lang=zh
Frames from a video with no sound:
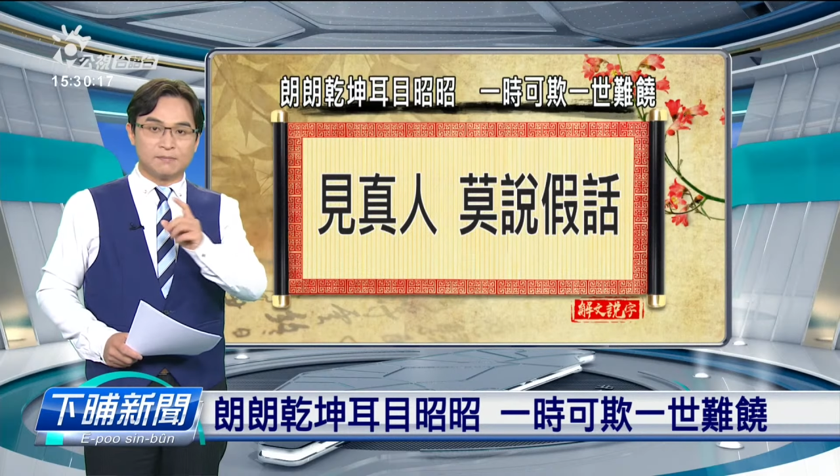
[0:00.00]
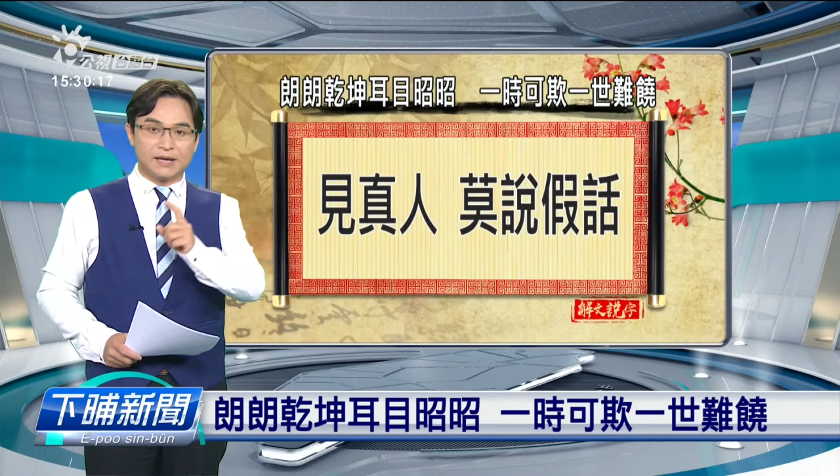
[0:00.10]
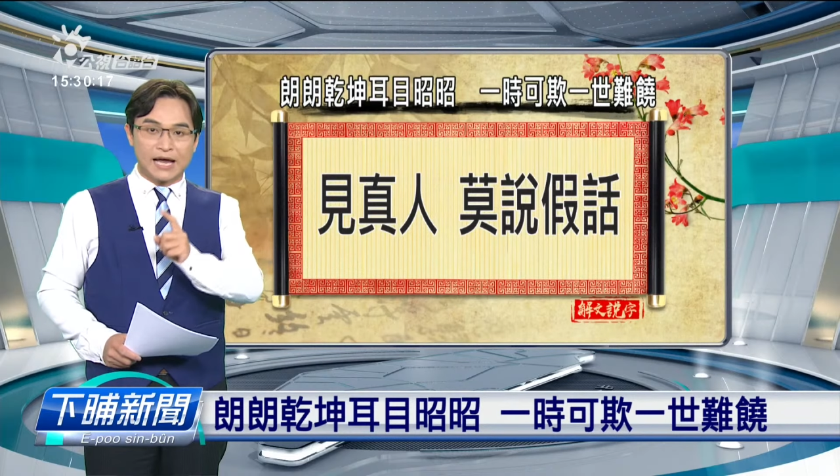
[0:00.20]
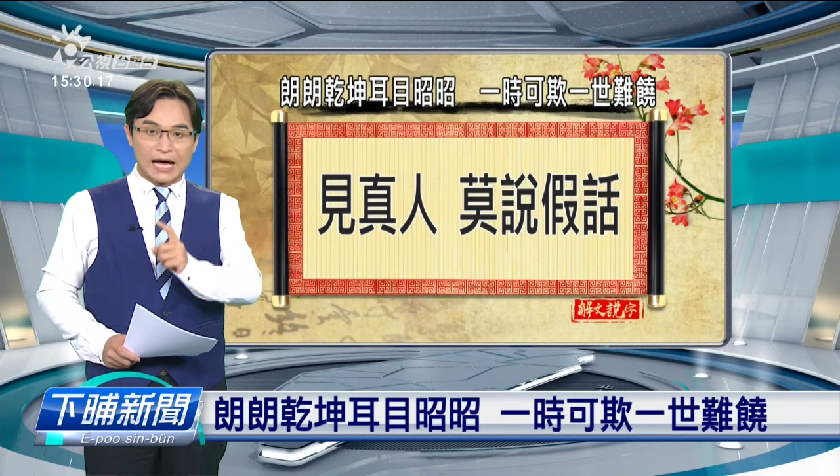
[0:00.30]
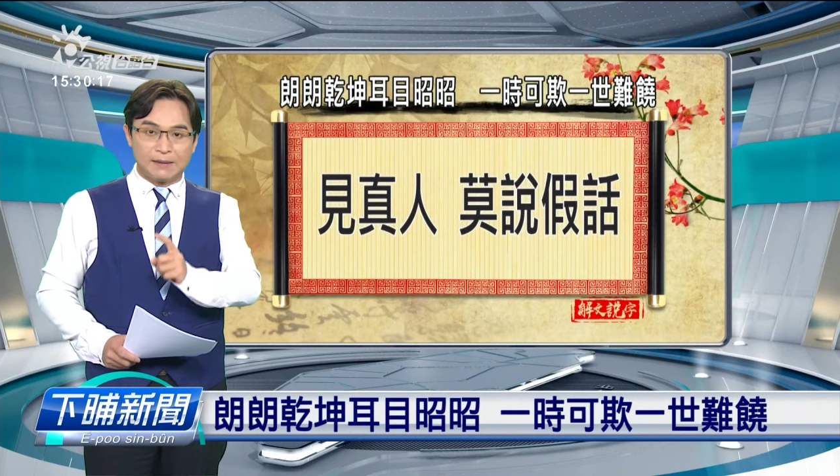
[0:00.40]

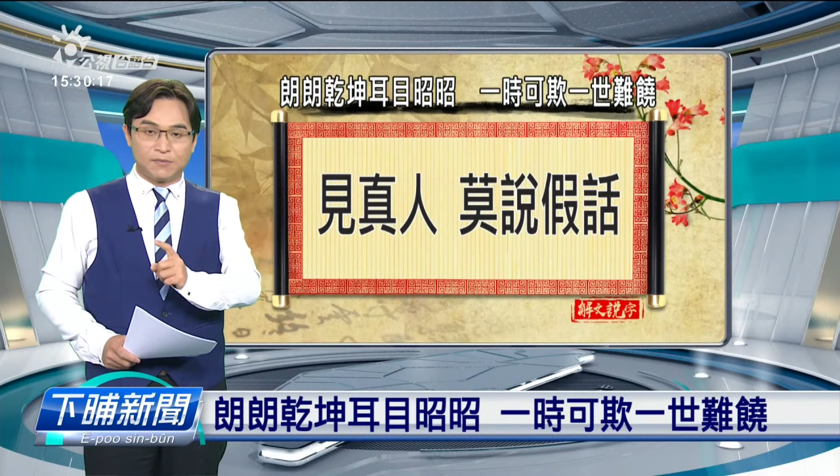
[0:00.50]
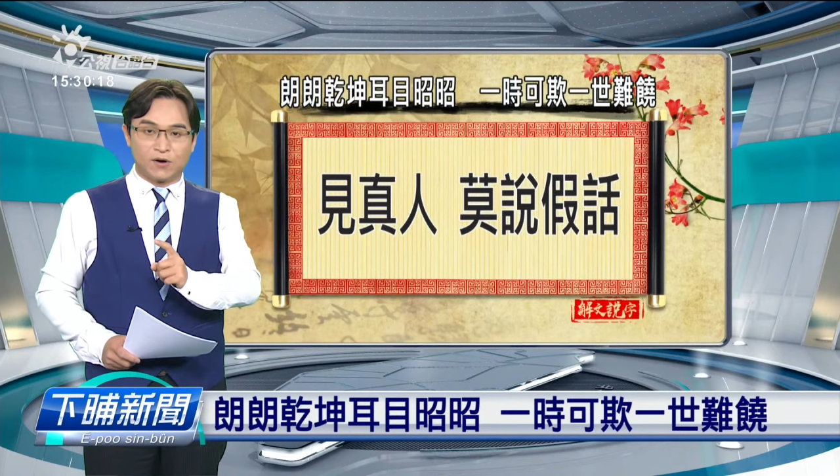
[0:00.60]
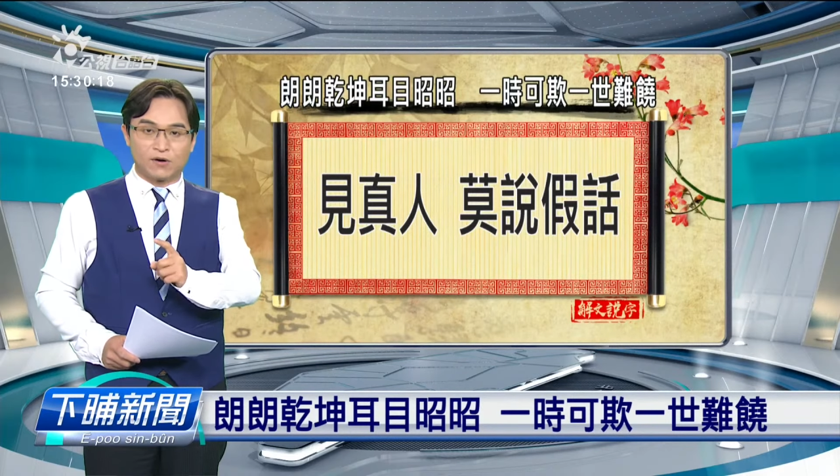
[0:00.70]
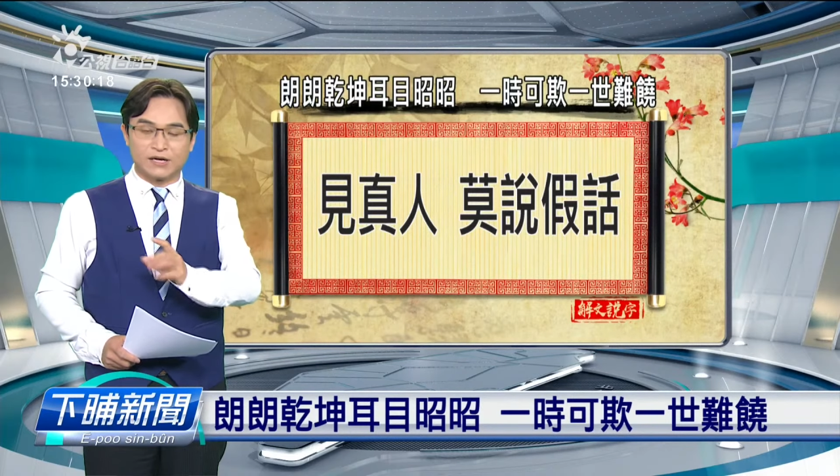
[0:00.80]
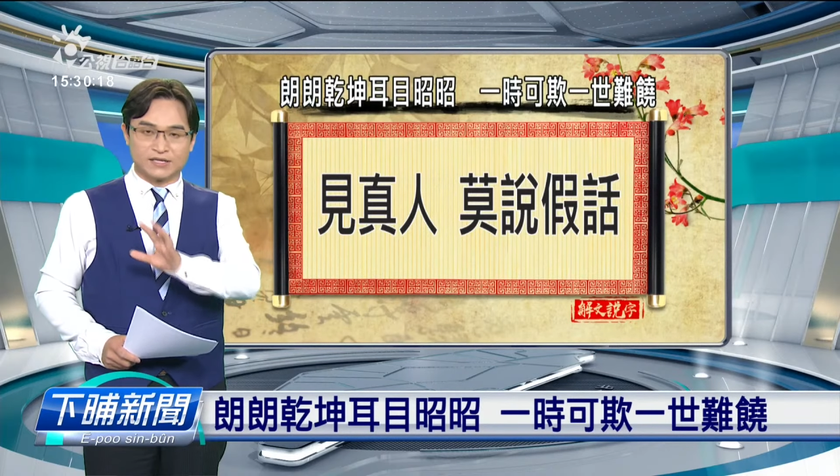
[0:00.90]
要来按
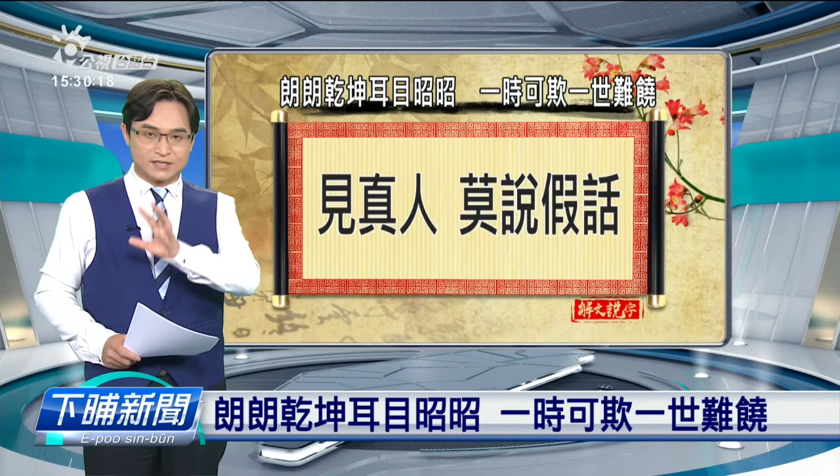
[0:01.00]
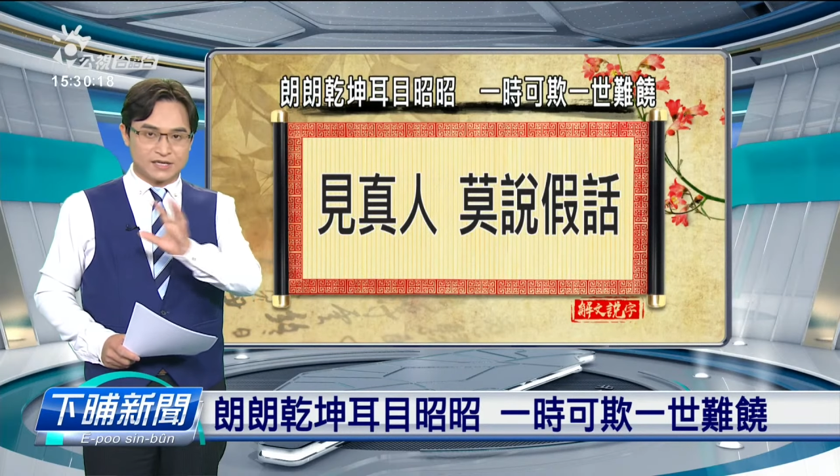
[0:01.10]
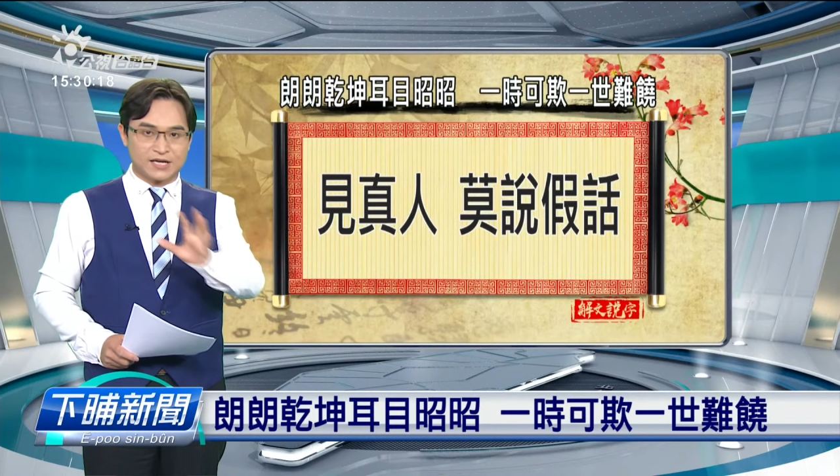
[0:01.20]
摩的，